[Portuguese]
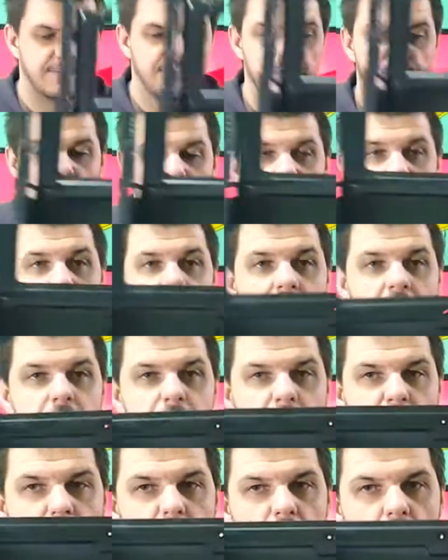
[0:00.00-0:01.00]
Ficou
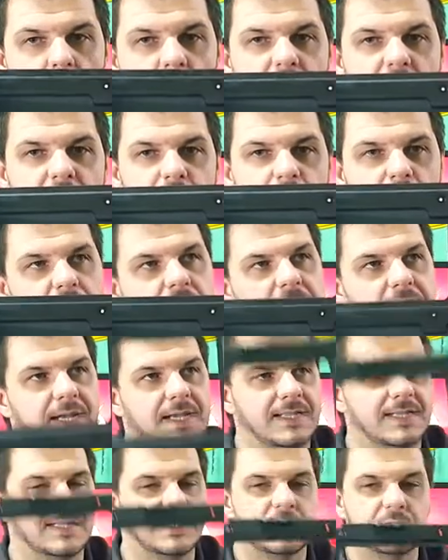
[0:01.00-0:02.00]
meio mole porque
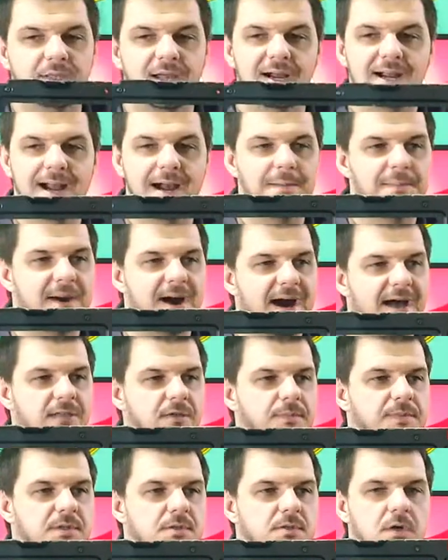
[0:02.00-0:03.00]
ainda não tá
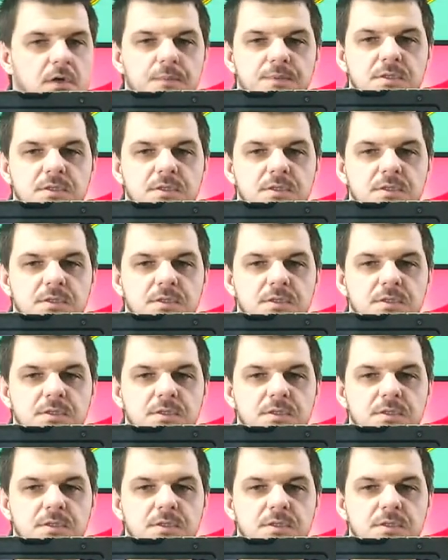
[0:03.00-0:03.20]
acabado, pessoal.